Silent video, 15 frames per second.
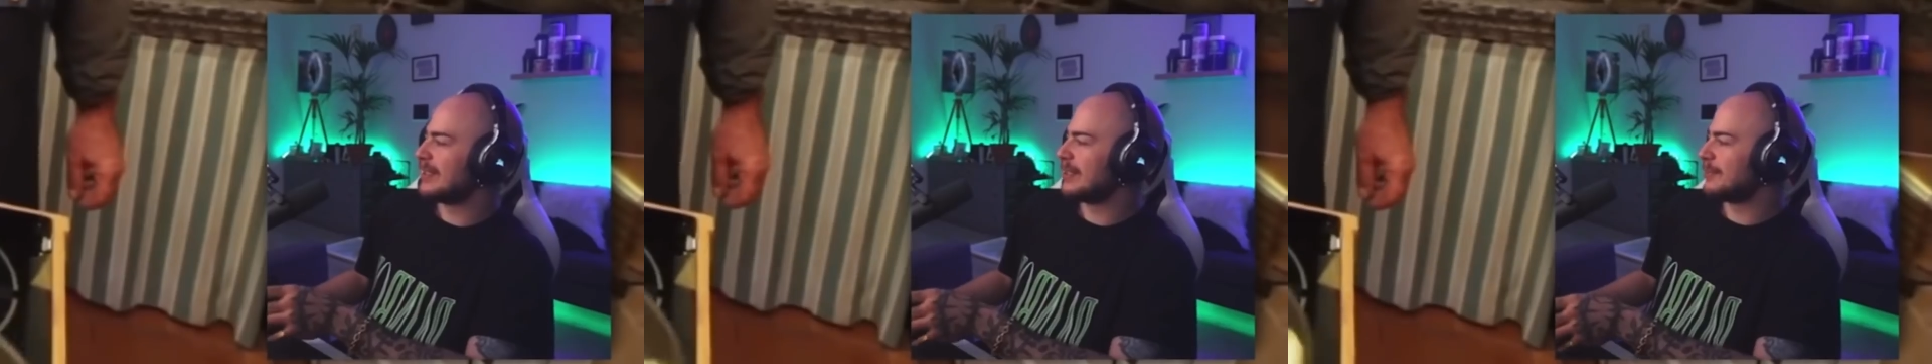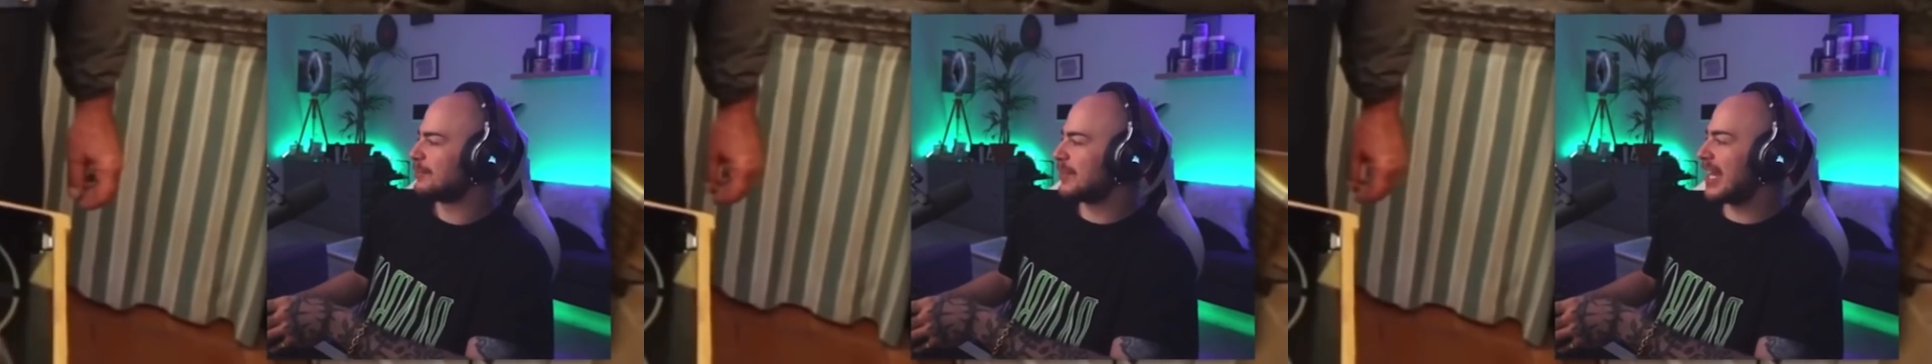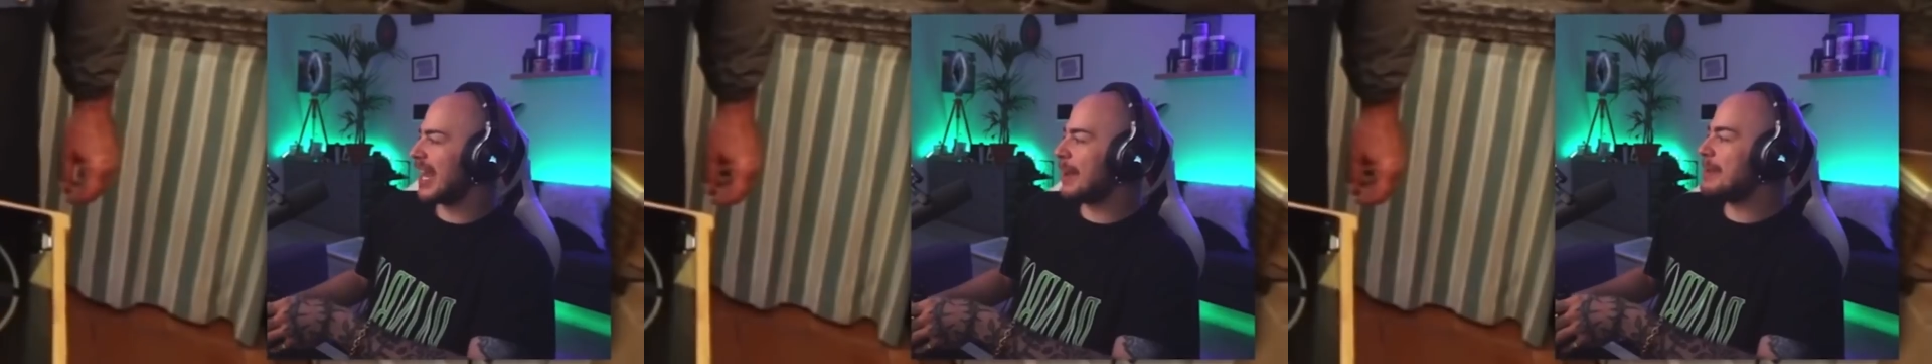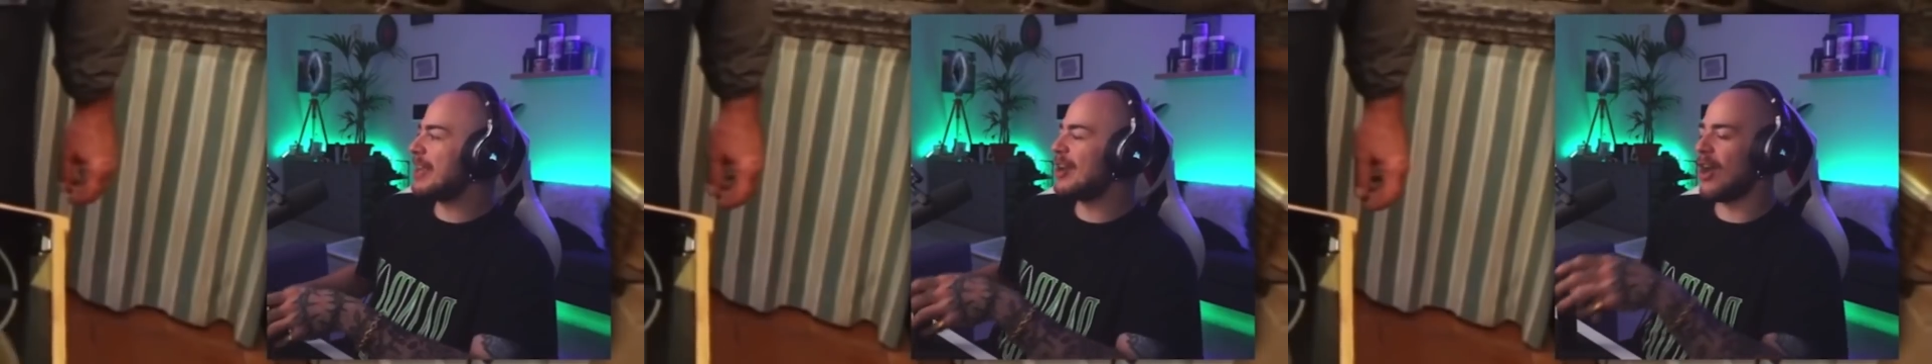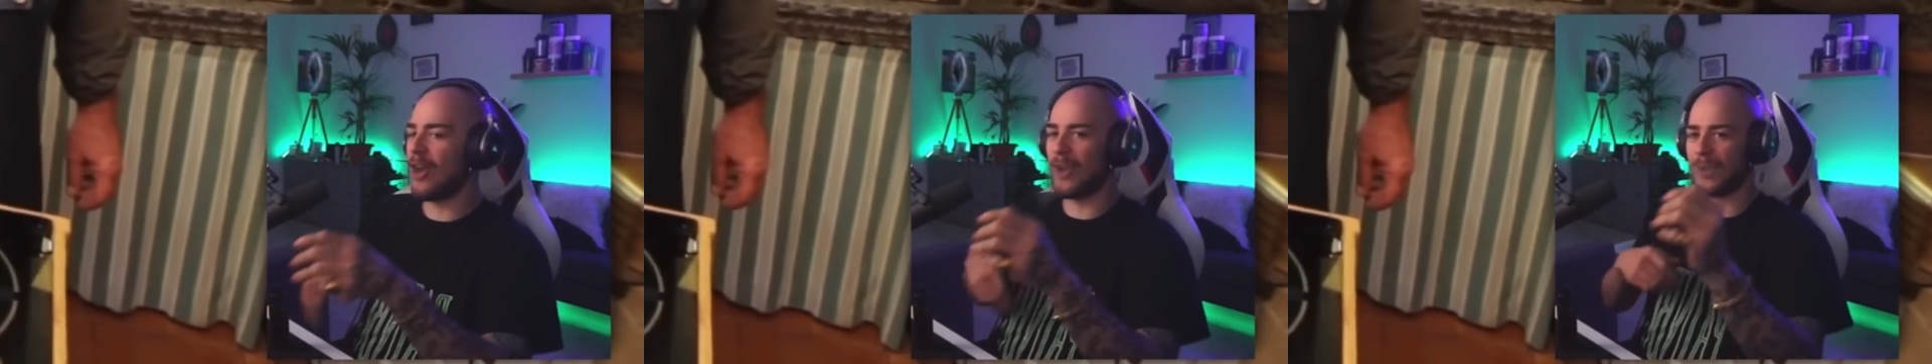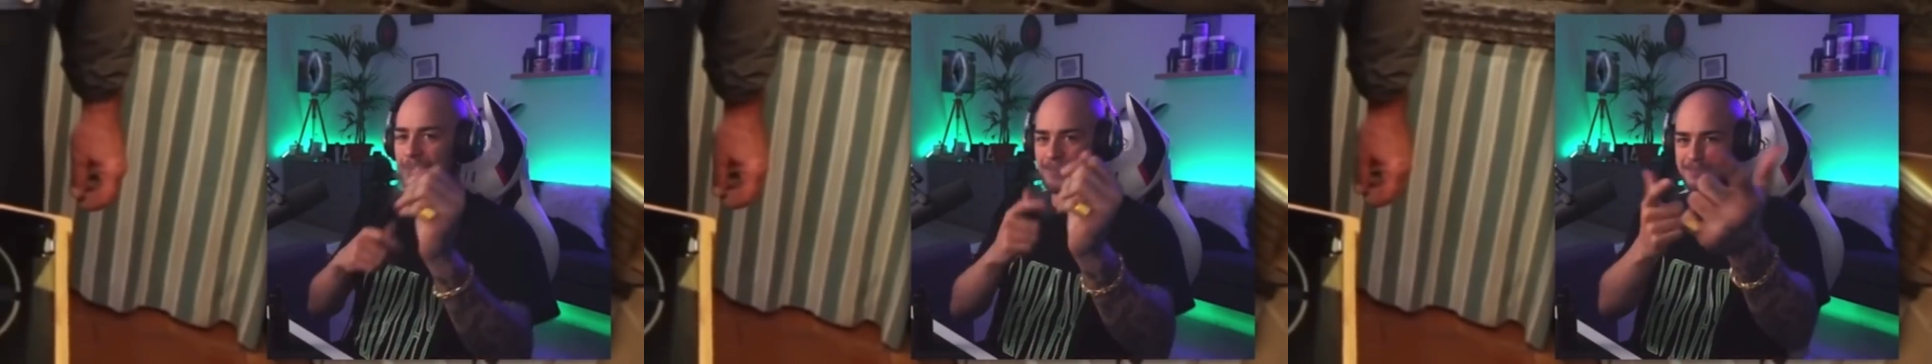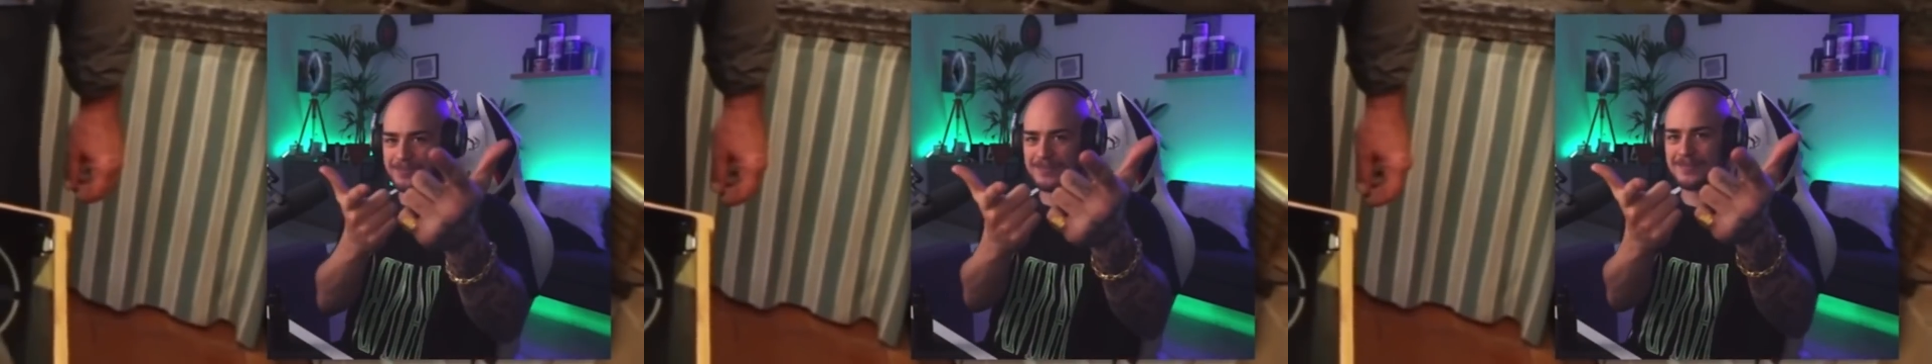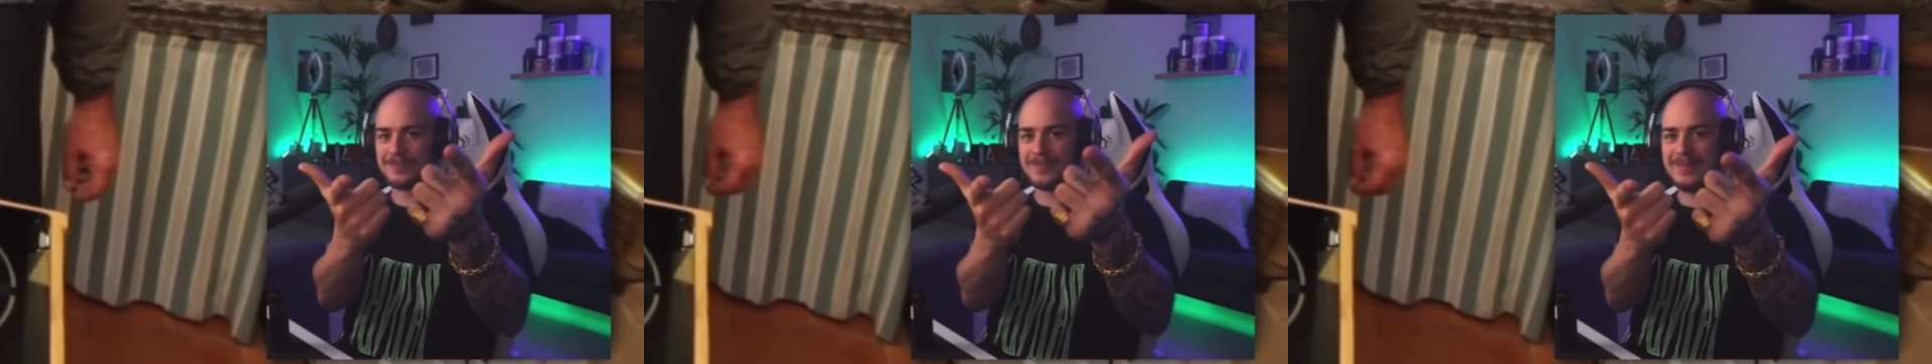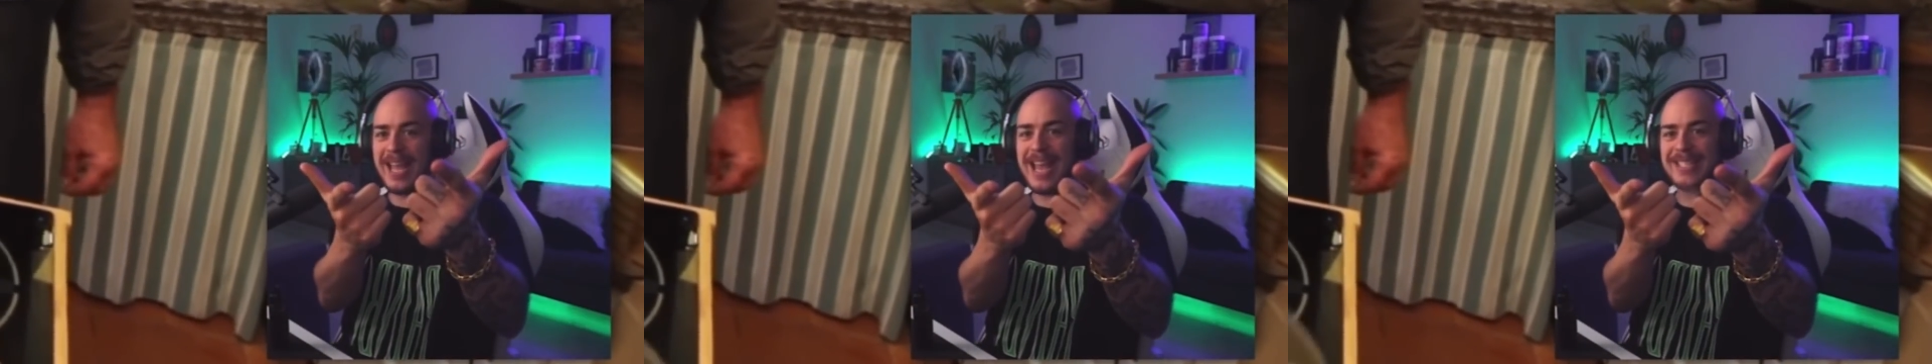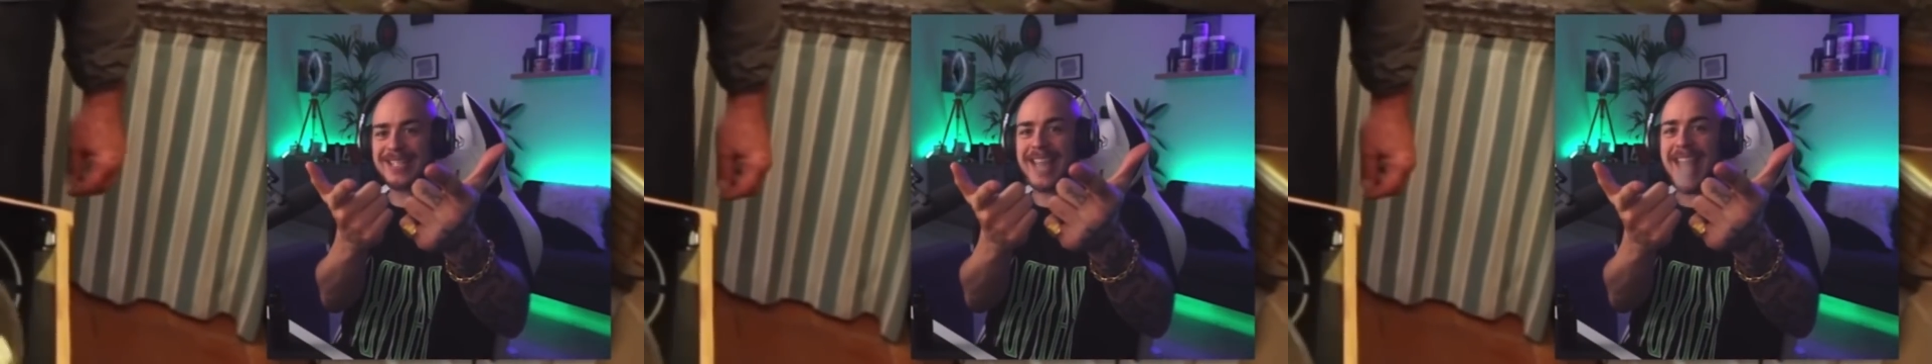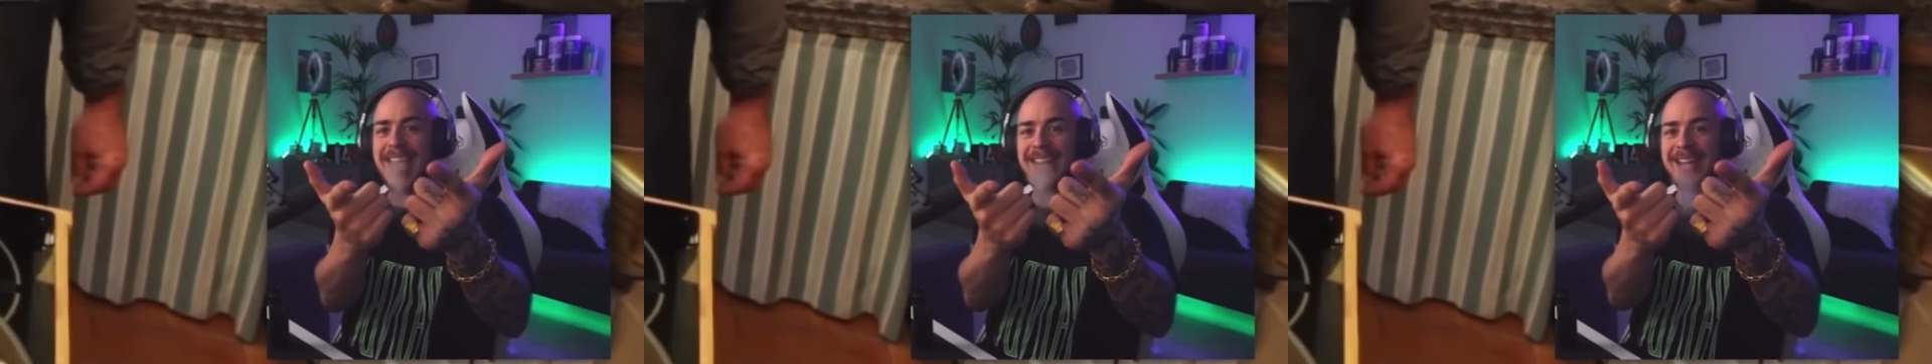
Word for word: Te camino! Di colore. Nice gag!